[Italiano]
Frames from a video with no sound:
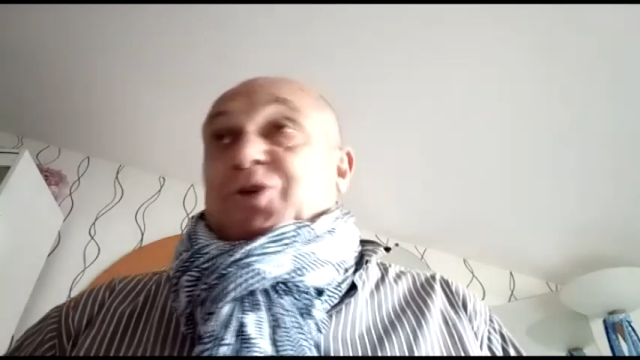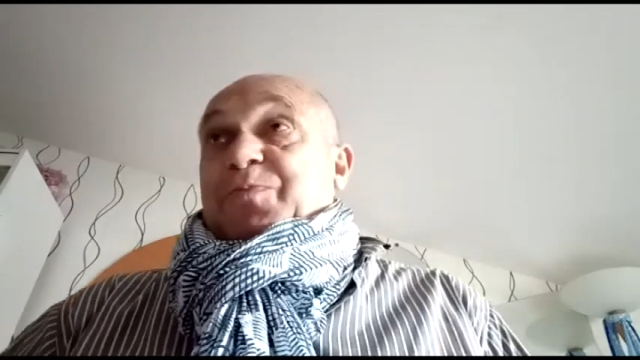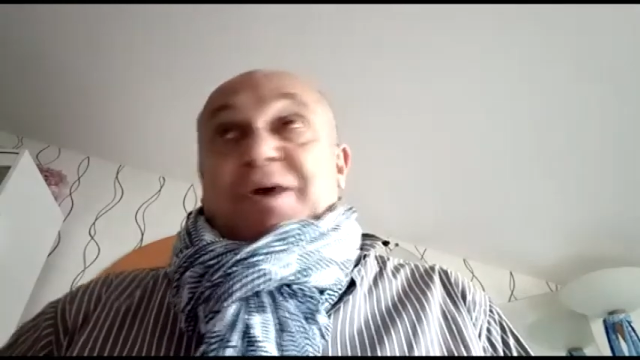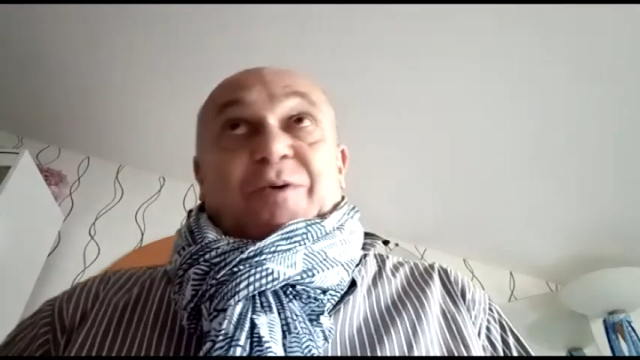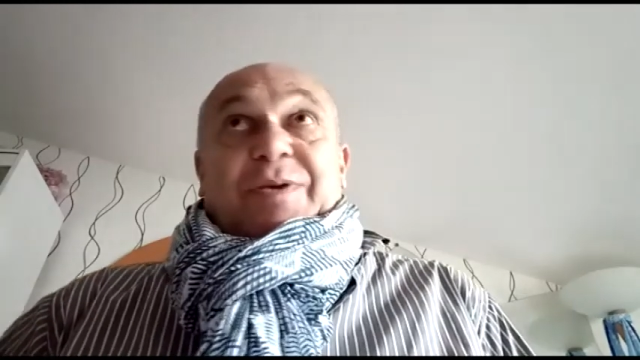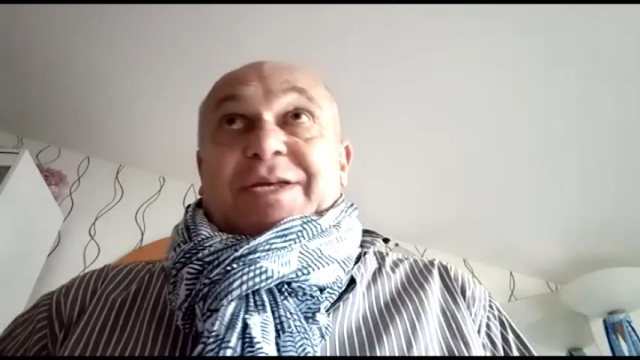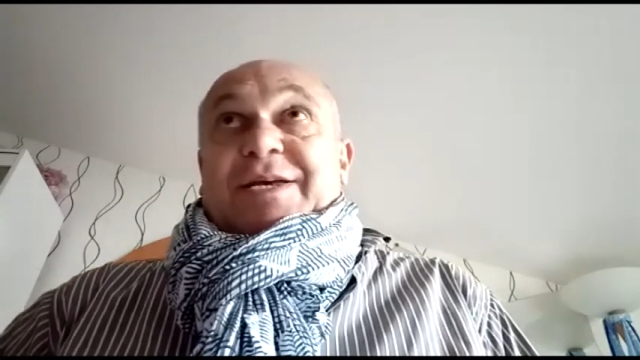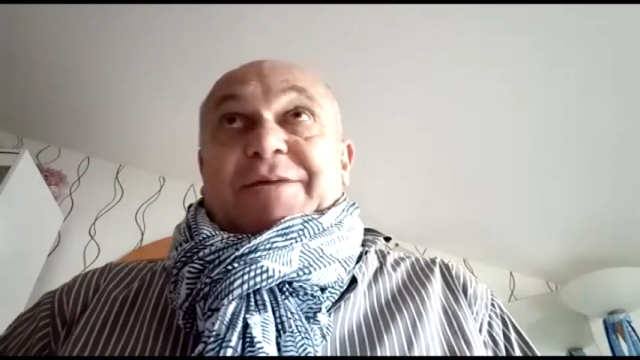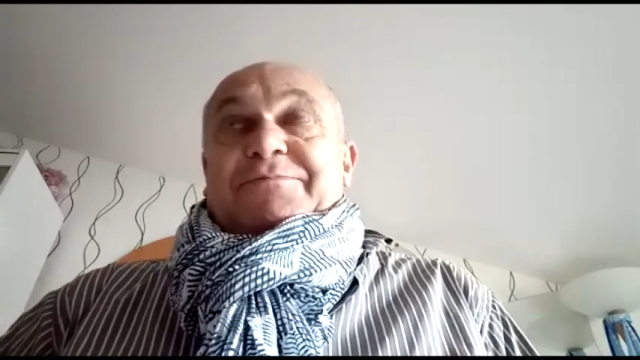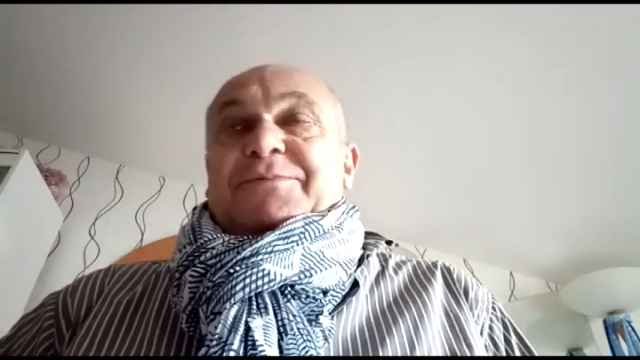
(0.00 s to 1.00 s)
non lo
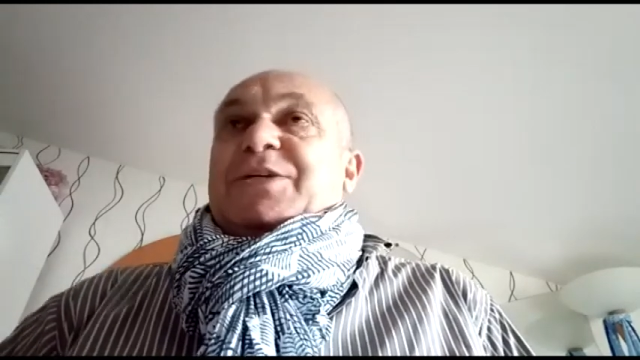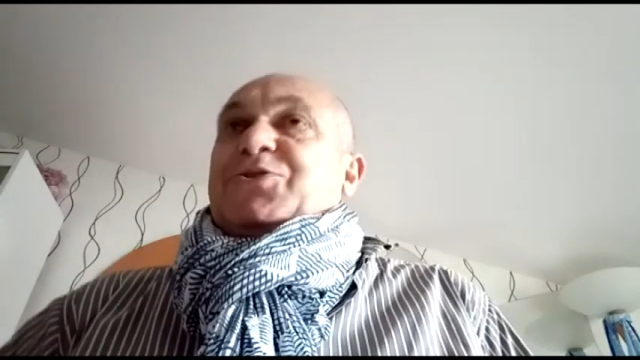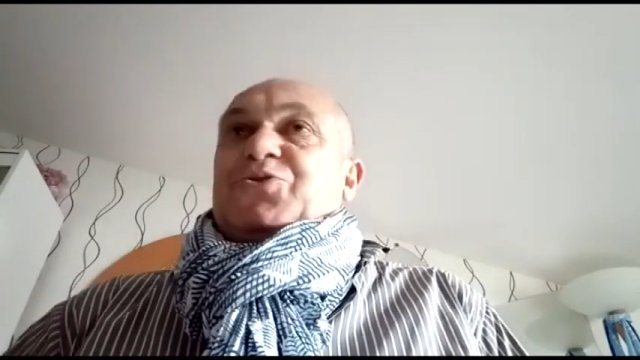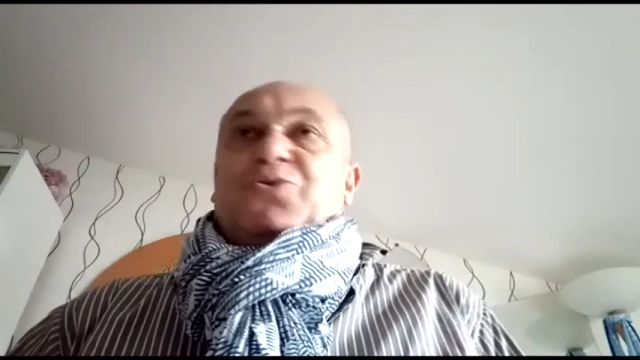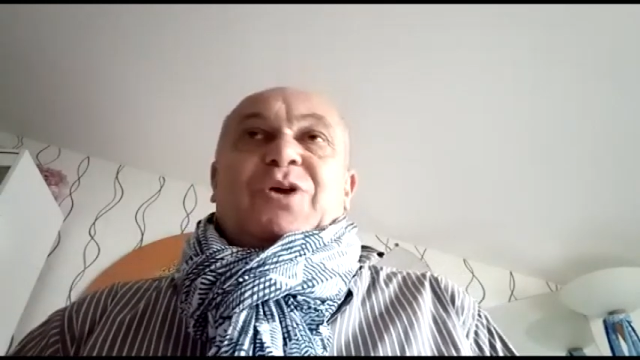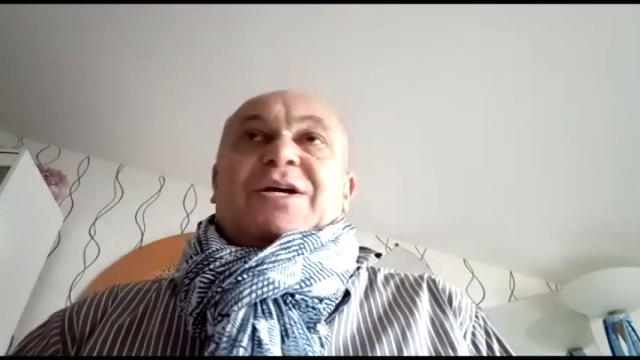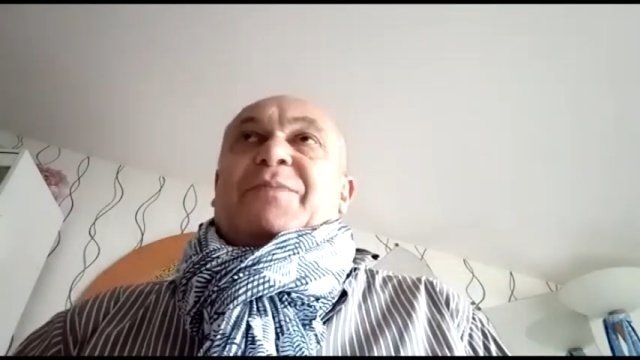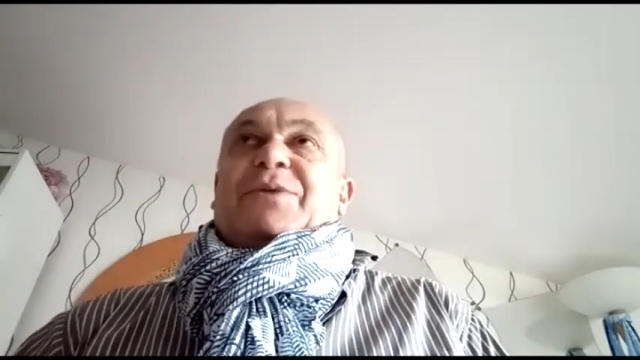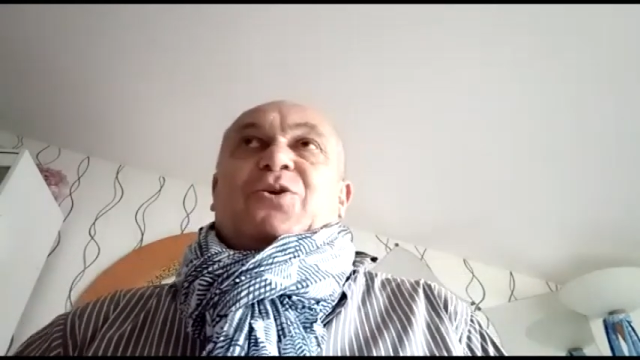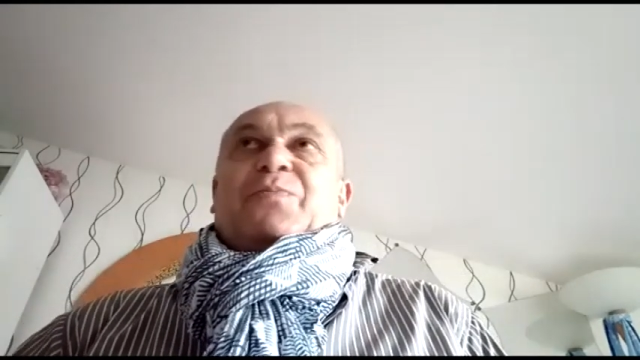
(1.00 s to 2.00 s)
sappiamo perché,
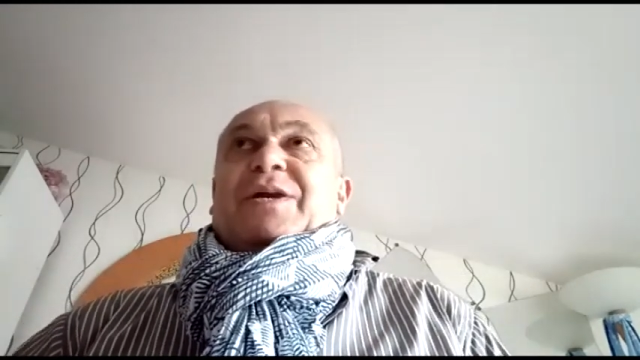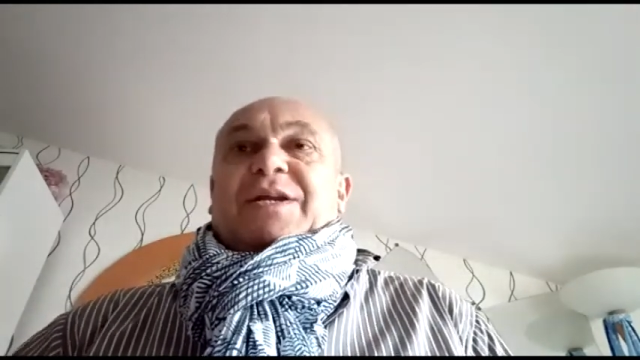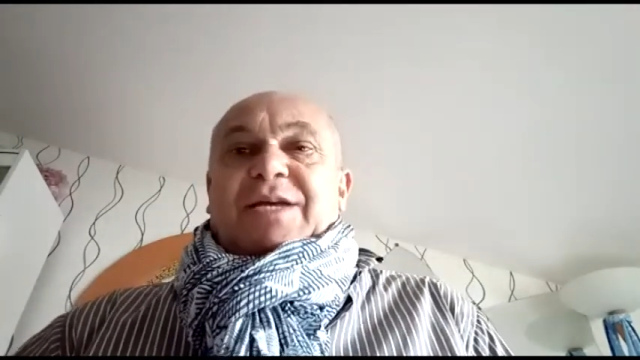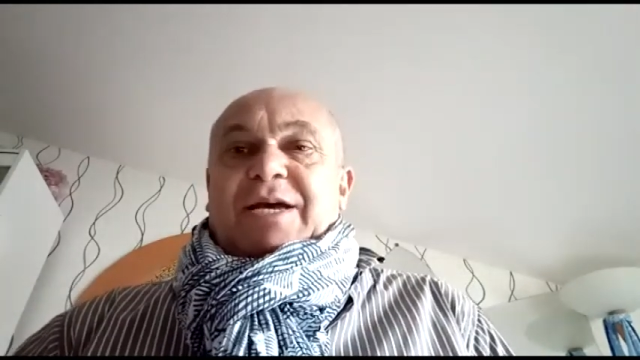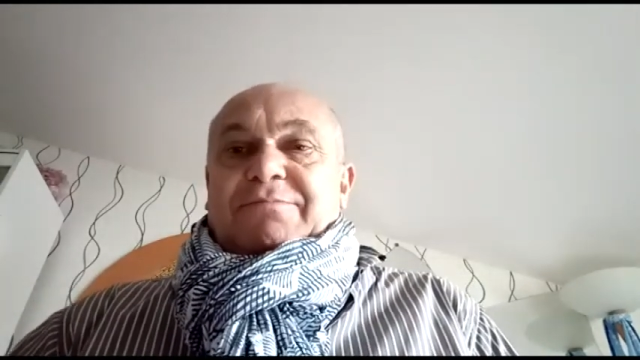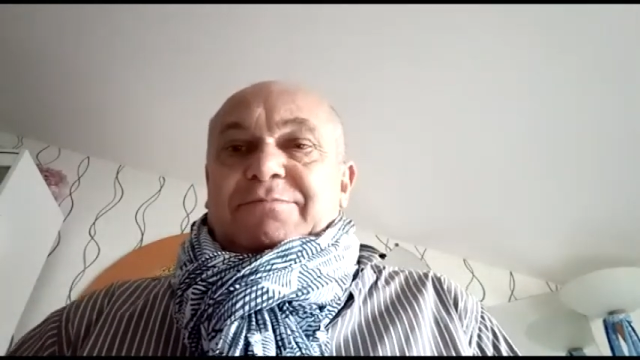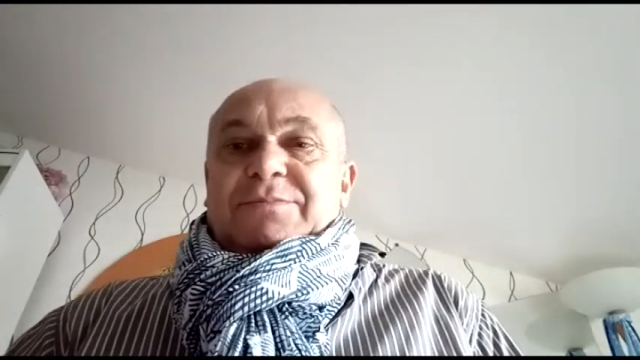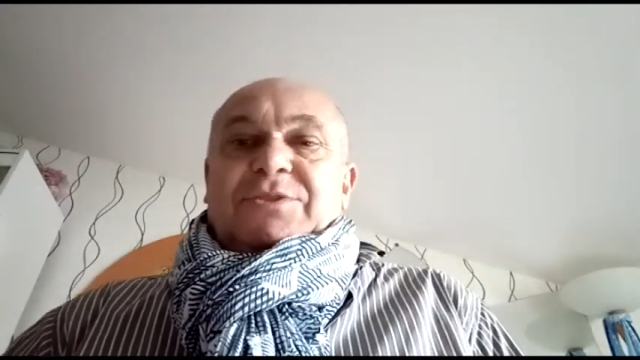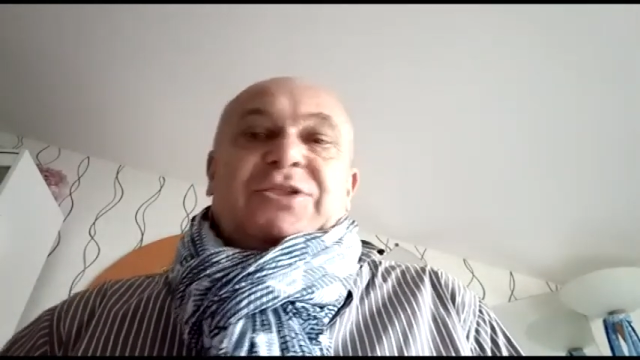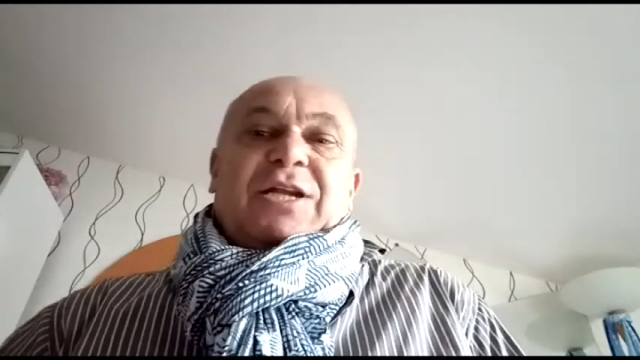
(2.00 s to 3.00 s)
nessuno ha capito
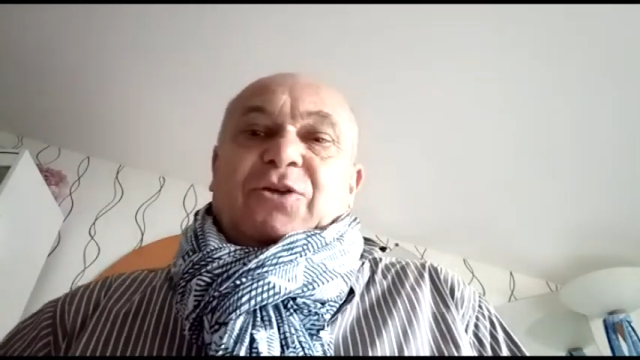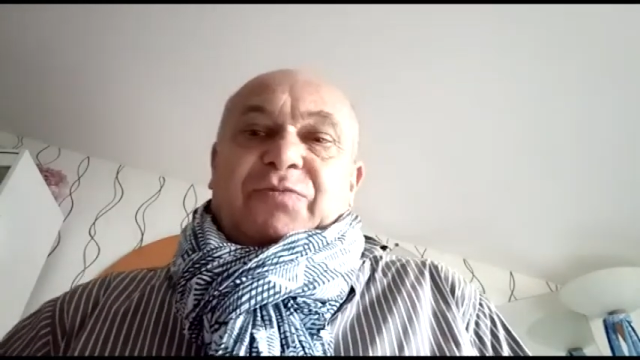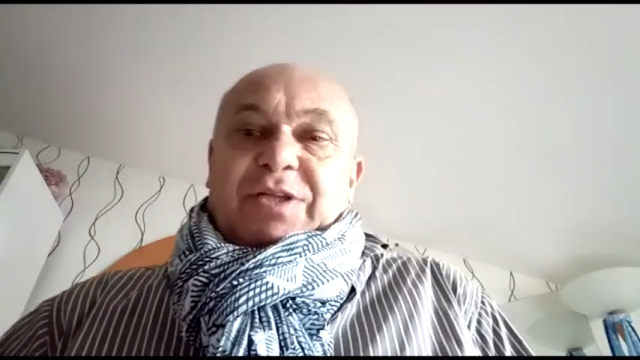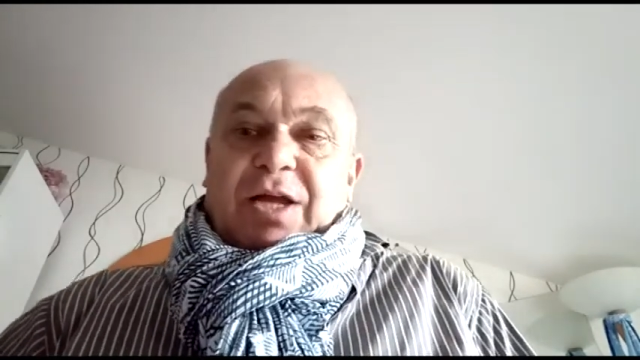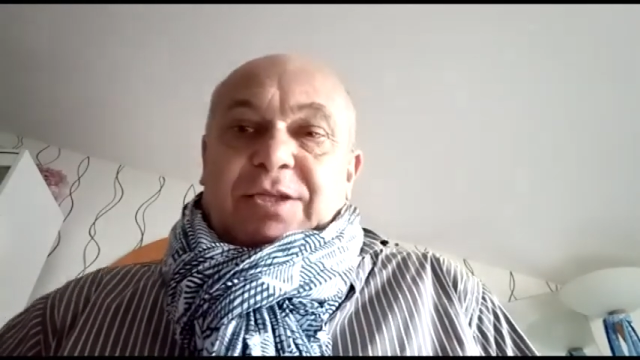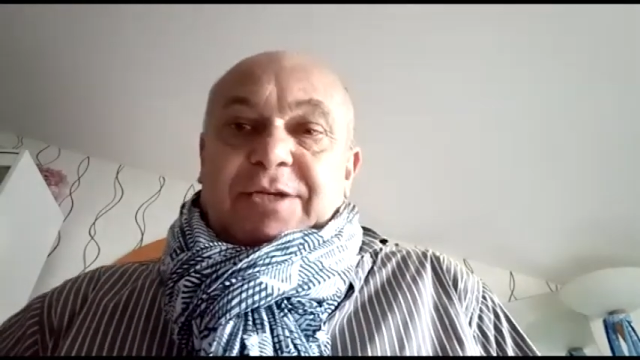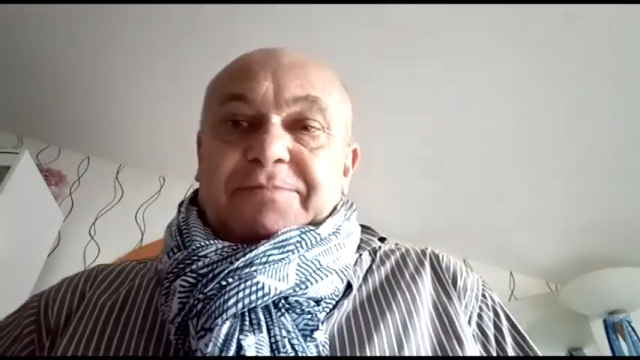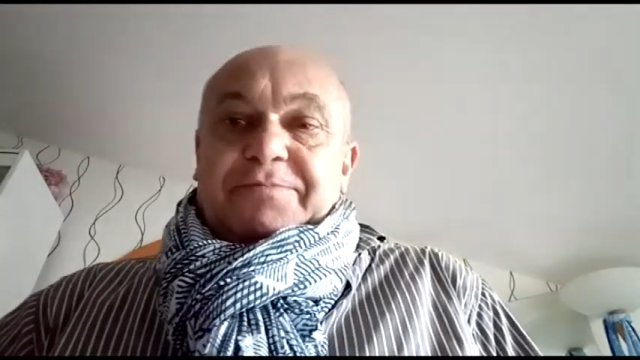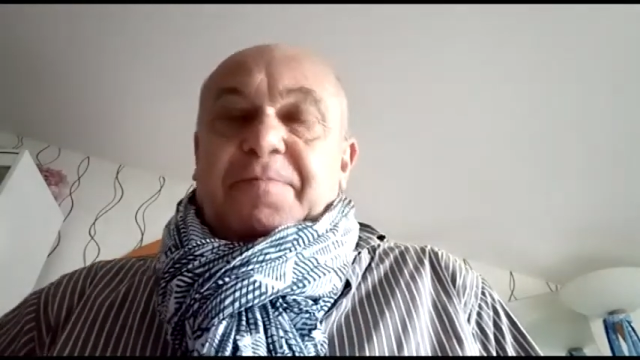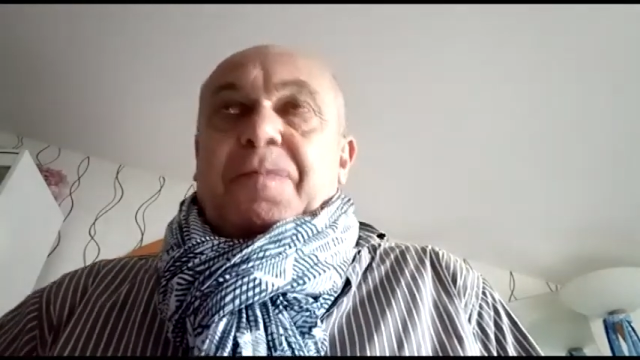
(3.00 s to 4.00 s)
perché ce l'hanno
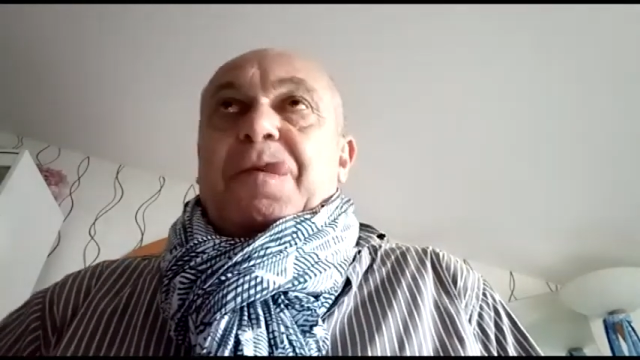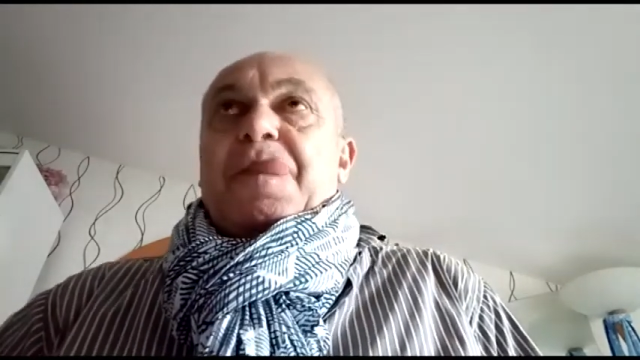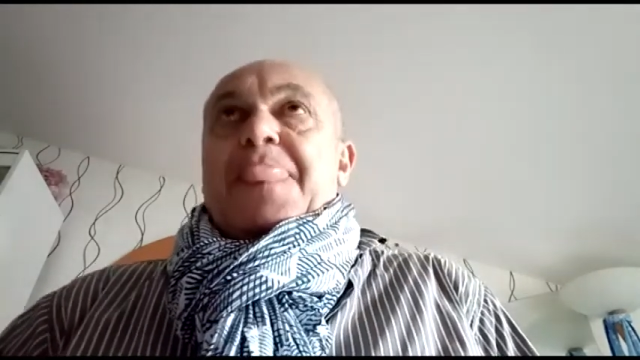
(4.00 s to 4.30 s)
vietati.